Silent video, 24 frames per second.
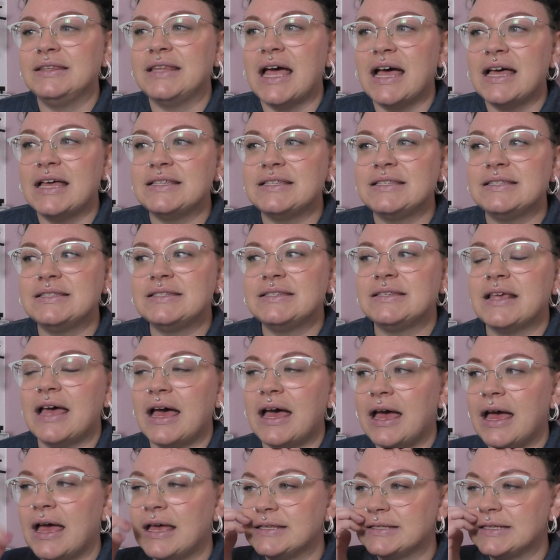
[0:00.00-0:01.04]
dass
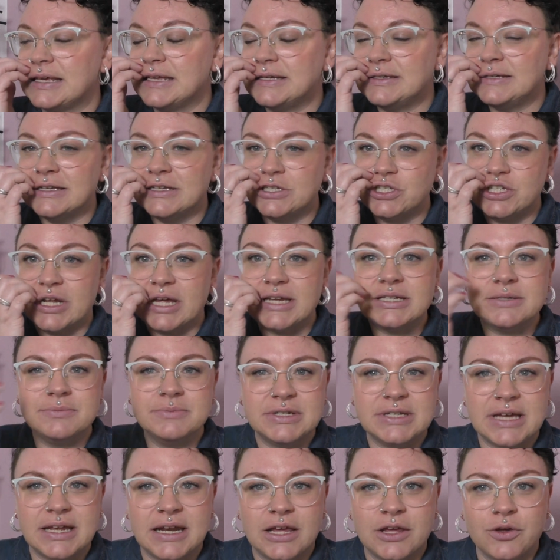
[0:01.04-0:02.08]
es geht, es startet
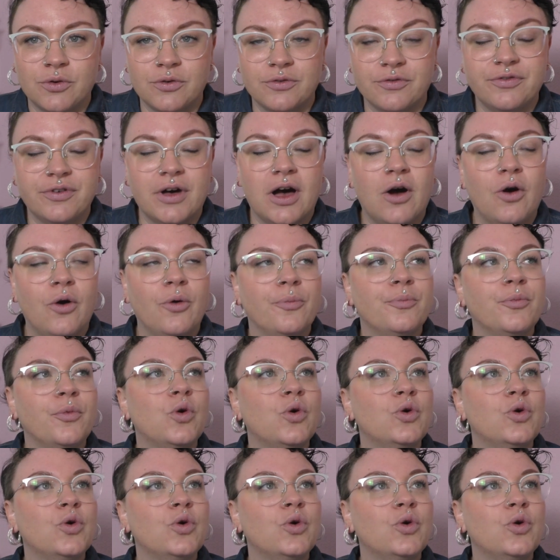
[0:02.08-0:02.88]
mit einer Jungfrau